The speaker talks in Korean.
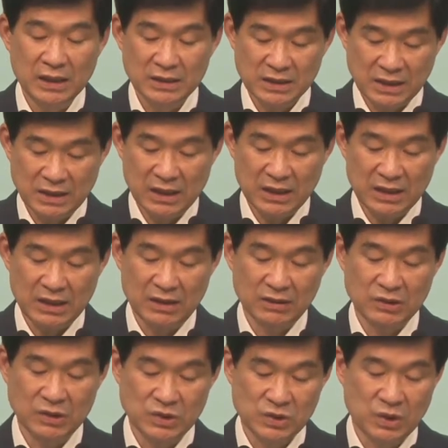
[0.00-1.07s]
생각하는
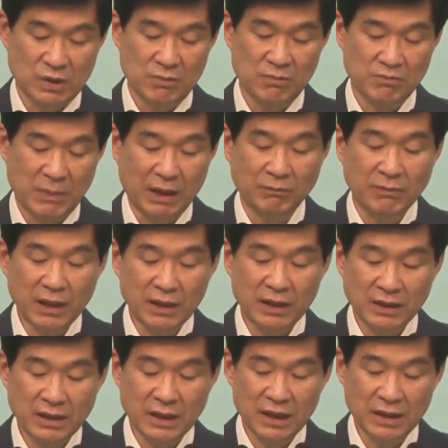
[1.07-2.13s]
것처럼
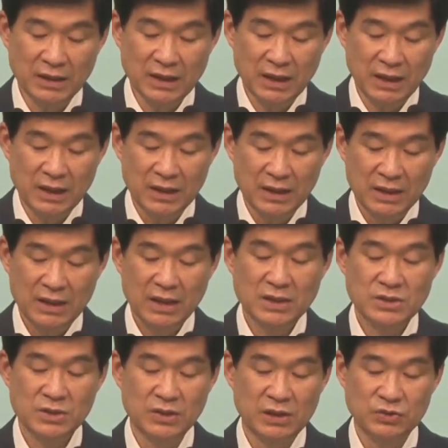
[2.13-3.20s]
막막한 게 아니라
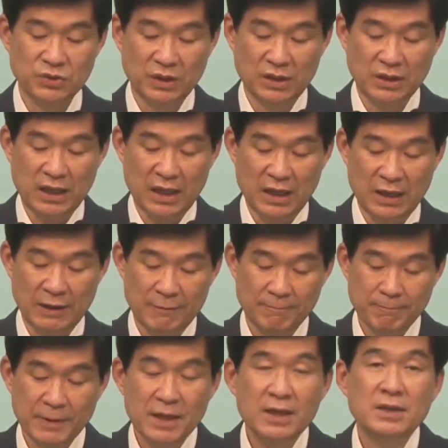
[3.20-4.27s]
헤쳐갈 수 있다.
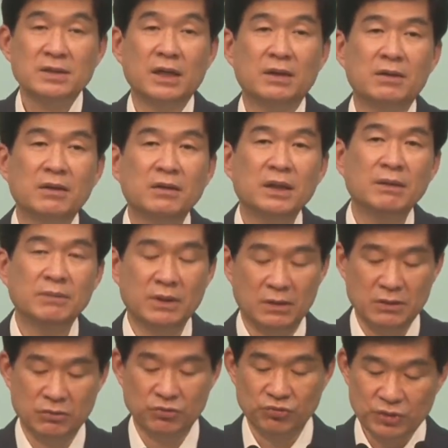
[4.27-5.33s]
자
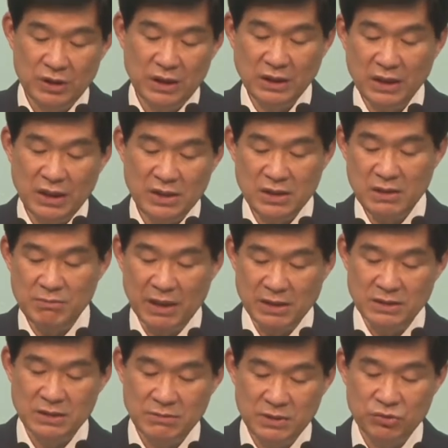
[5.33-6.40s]
그렇다면은 우리에게 이
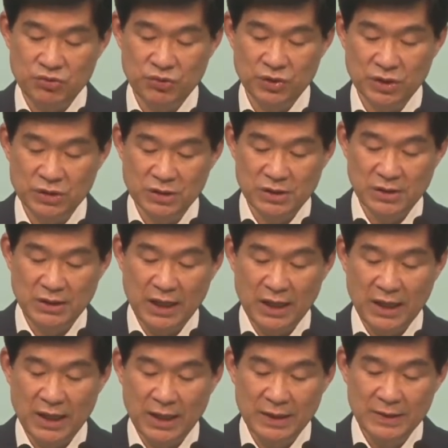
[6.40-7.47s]
말씀이 주어졌을
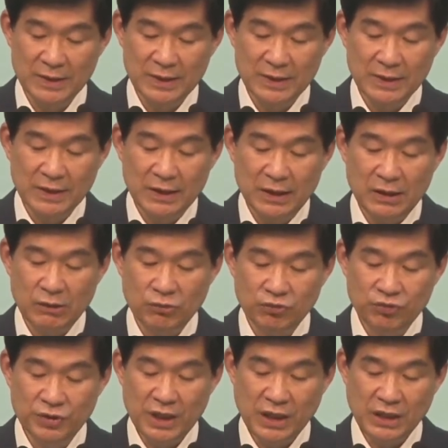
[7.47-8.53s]
때 어,
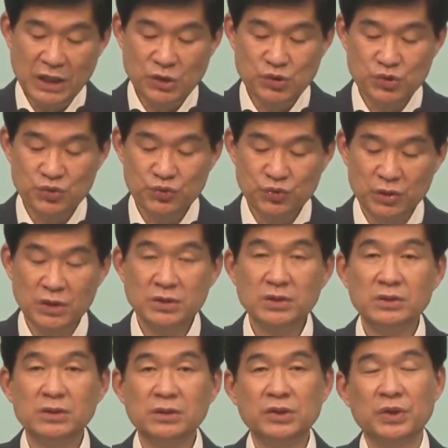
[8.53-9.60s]
우리에게
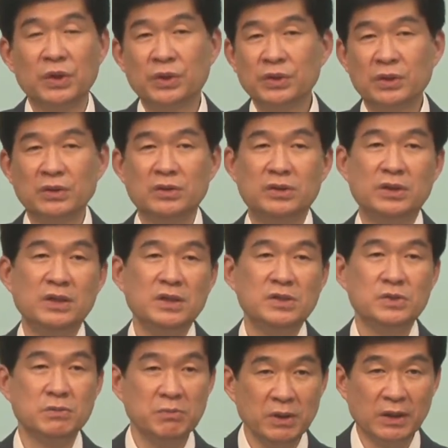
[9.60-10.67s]
주어지는 영역들이
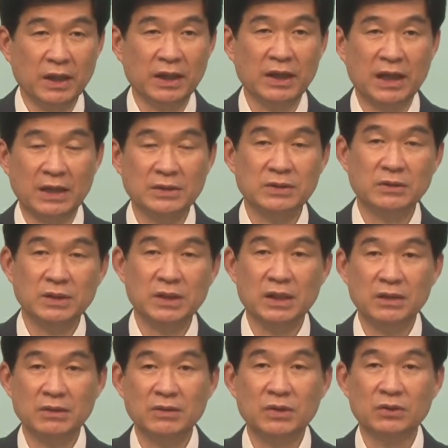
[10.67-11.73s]
있습니다.
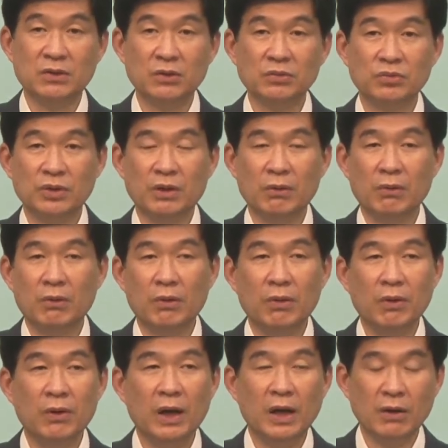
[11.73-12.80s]
가정이라는 영역도
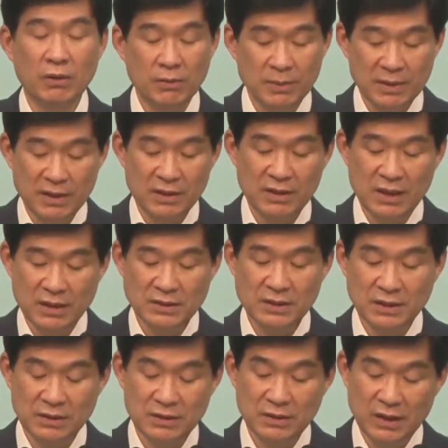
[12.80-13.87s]
있고 학업이라는
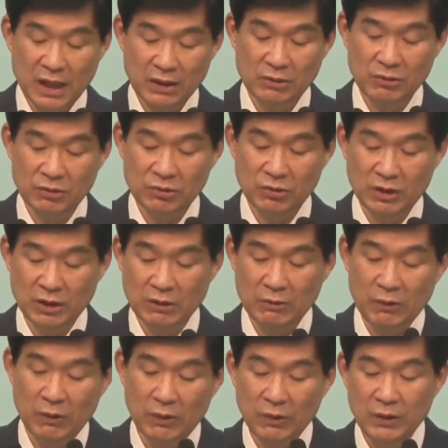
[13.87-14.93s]
학생들은 학교도
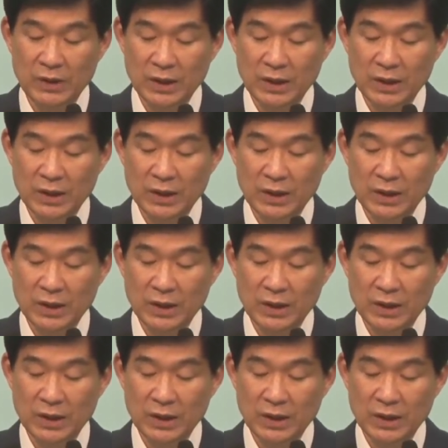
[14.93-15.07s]
있고